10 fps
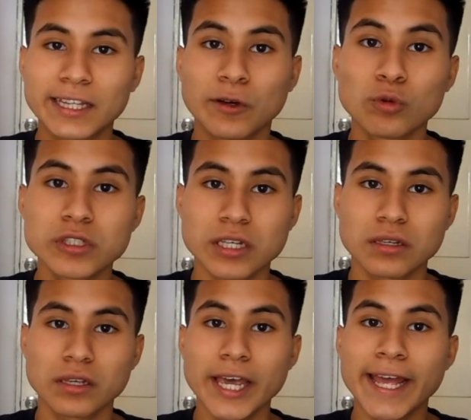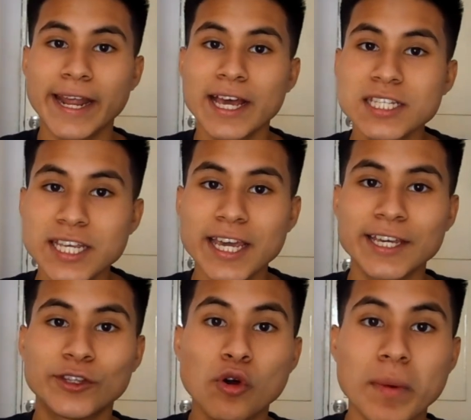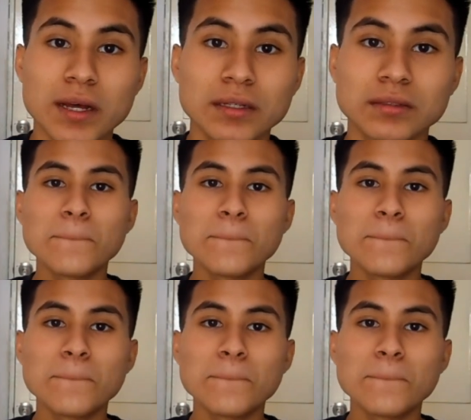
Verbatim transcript: que te guste en ese idioma.